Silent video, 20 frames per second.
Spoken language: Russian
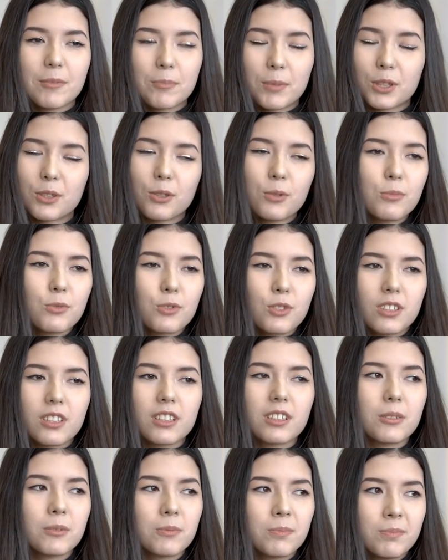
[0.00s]
Потом
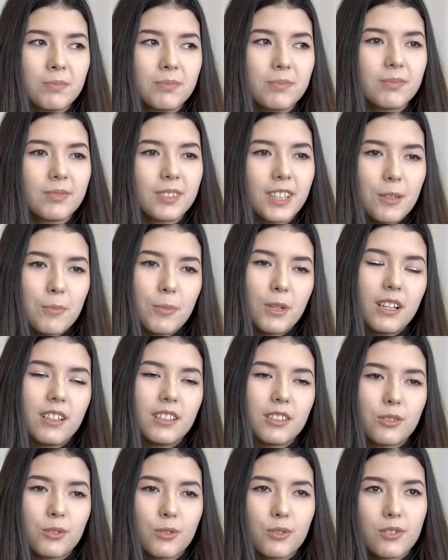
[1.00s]
уже
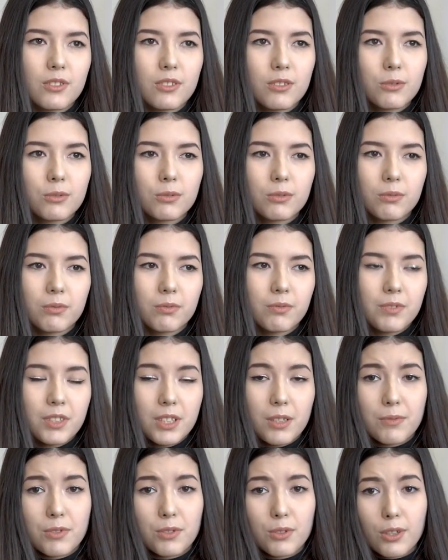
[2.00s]
нормально, то есть, ну,
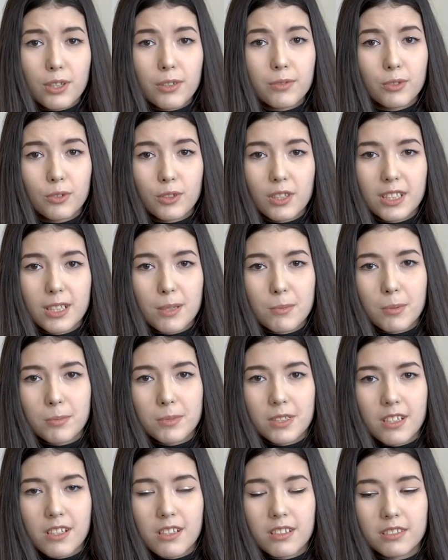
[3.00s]
всем все равно на
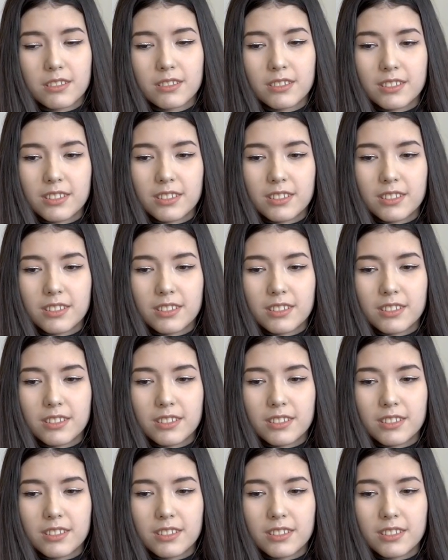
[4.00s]
самом деле.